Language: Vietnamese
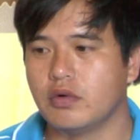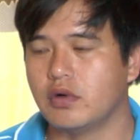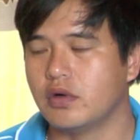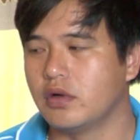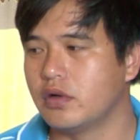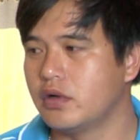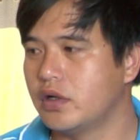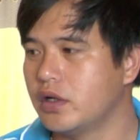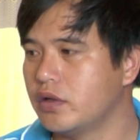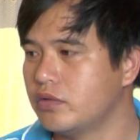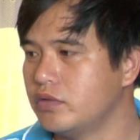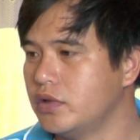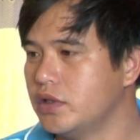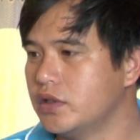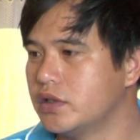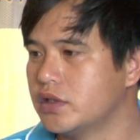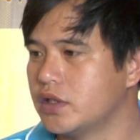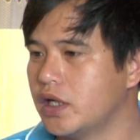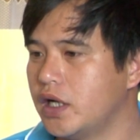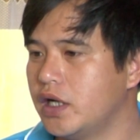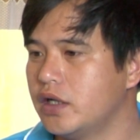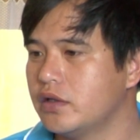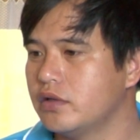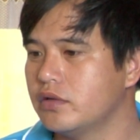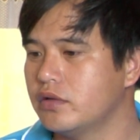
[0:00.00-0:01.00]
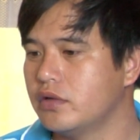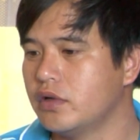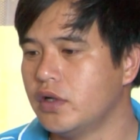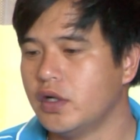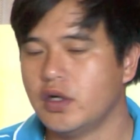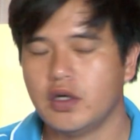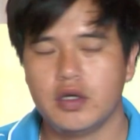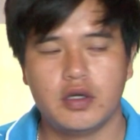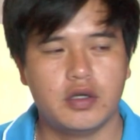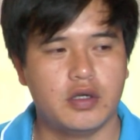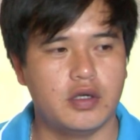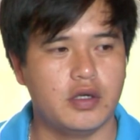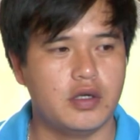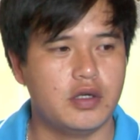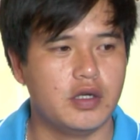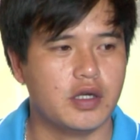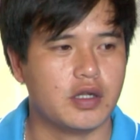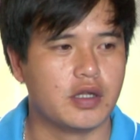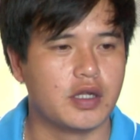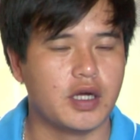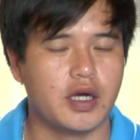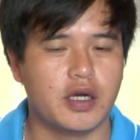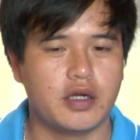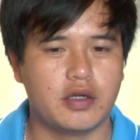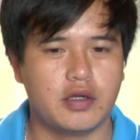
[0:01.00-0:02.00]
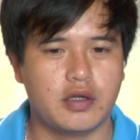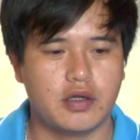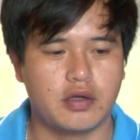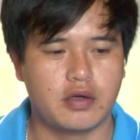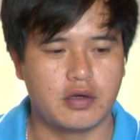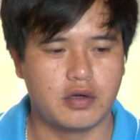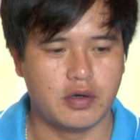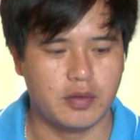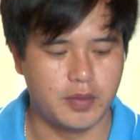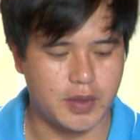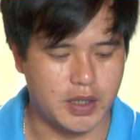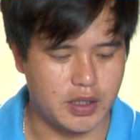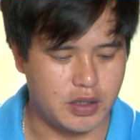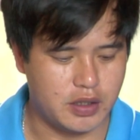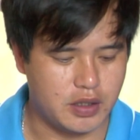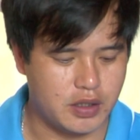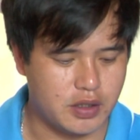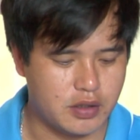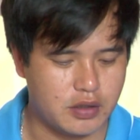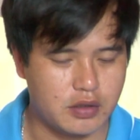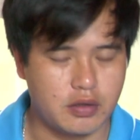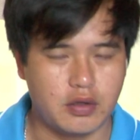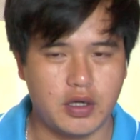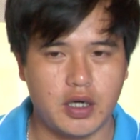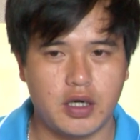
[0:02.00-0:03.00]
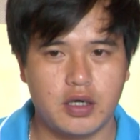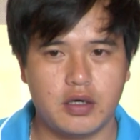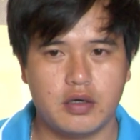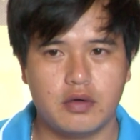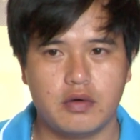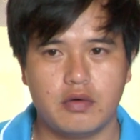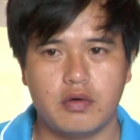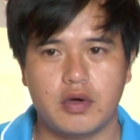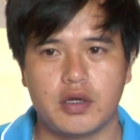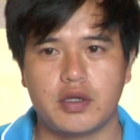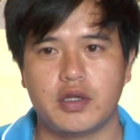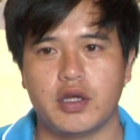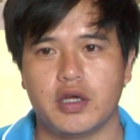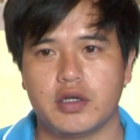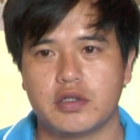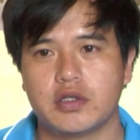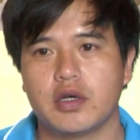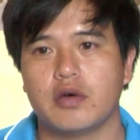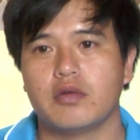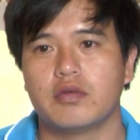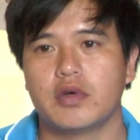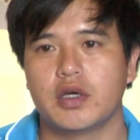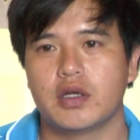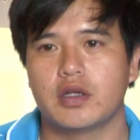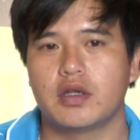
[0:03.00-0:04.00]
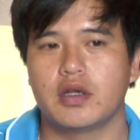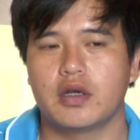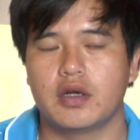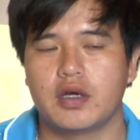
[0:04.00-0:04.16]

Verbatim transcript: Ban chấp hành đoàn xã đã giới thiệu được 8 đoàn viên ưu tú cho Đảng